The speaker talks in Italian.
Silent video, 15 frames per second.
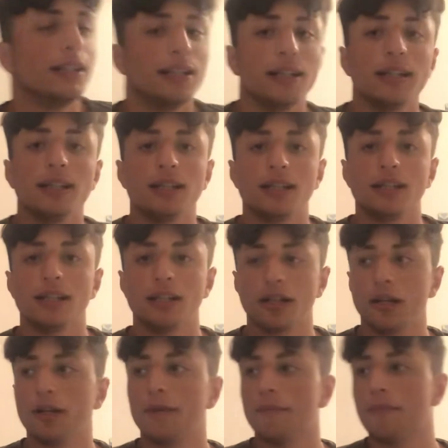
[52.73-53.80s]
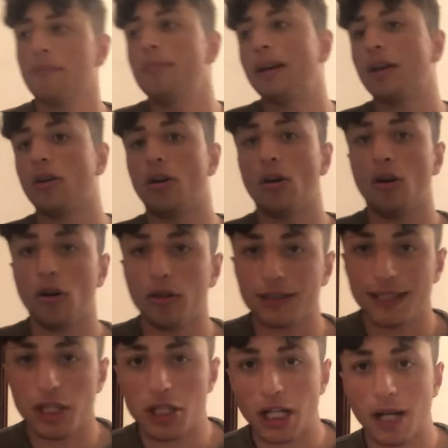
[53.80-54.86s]
eh, però
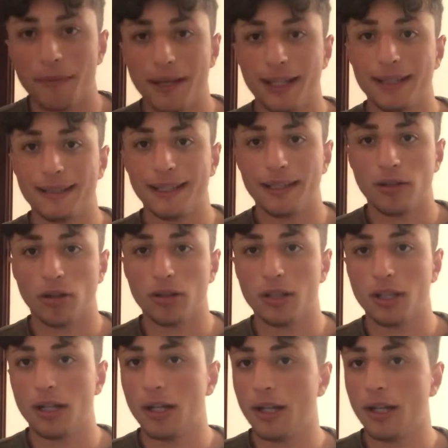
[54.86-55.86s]
sinceramente non,